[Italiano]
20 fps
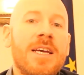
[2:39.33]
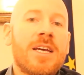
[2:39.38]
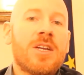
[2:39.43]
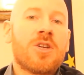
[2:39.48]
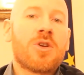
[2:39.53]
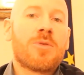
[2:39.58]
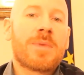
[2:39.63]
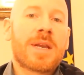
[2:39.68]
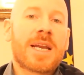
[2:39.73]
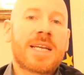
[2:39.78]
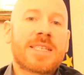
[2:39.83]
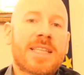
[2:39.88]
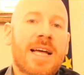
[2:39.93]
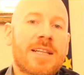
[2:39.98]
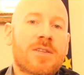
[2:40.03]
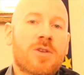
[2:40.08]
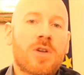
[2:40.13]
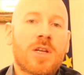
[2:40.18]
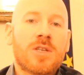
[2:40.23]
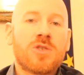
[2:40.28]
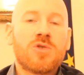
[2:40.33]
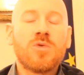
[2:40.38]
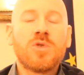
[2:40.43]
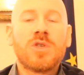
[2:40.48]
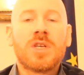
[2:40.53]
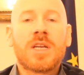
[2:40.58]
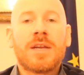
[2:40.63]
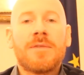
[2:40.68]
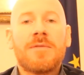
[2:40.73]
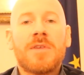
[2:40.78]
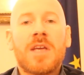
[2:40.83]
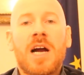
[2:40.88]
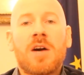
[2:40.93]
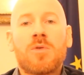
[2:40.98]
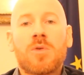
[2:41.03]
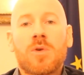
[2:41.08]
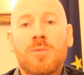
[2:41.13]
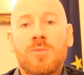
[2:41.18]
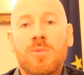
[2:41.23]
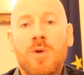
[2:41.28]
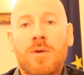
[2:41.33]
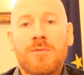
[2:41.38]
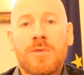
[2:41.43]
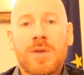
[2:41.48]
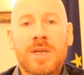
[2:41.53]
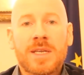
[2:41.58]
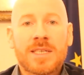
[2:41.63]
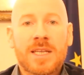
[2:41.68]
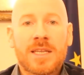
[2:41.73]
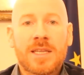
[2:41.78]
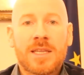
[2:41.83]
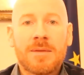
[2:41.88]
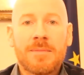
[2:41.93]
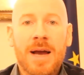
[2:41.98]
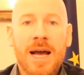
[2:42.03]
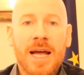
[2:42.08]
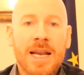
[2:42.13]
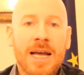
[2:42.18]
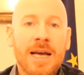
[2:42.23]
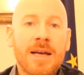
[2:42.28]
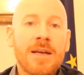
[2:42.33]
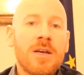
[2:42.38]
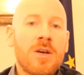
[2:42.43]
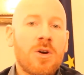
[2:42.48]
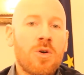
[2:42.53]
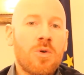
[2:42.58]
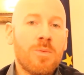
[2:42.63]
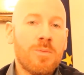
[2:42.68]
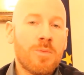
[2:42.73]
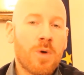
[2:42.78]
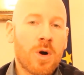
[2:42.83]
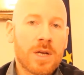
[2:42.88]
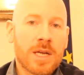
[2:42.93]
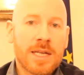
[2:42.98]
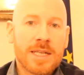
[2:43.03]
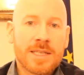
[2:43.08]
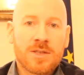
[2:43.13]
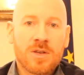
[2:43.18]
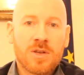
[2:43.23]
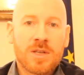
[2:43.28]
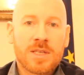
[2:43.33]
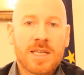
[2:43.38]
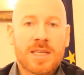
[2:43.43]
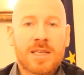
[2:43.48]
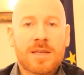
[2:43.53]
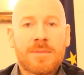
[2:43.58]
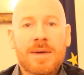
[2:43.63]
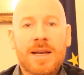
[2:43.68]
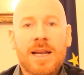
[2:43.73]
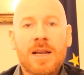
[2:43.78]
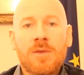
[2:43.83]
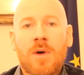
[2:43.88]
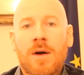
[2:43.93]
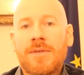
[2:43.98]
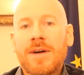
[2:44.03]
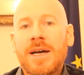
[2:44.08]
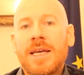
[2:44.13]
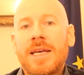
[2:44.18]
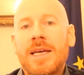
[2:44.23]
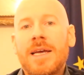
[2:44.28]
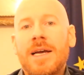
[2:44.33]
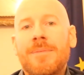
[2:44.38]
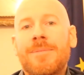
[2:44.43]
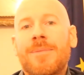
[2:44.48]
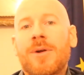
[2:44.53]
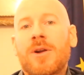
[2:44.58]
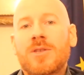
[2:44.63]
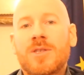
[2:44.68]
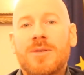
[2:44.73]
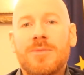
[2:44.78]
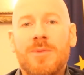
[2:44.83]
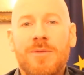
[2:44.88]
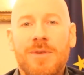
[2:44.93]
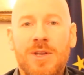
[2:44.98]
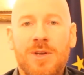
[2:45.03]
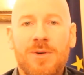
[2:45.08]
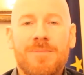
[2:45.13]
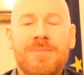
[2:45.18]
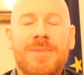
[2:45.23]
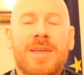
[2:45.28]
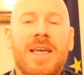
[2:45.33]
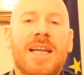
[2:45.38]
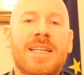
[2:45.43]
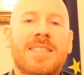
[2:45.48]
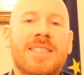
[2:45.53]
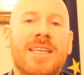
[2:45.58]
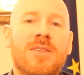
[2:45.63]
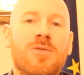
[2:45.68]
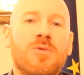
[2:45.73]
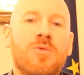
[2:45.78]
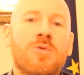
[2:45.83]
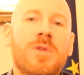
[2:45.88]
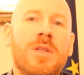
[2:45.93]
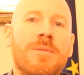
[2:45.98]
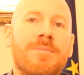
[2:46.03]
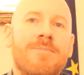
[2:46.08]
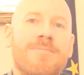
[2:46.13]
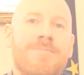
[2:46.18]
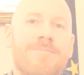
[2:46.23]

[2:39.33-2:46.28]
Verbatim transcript: Non mi resta altro da aggiungere, vi auguro un buon fine settimana, un buon inizio di settimana nuova e al prossimo video. Grazie a tutti.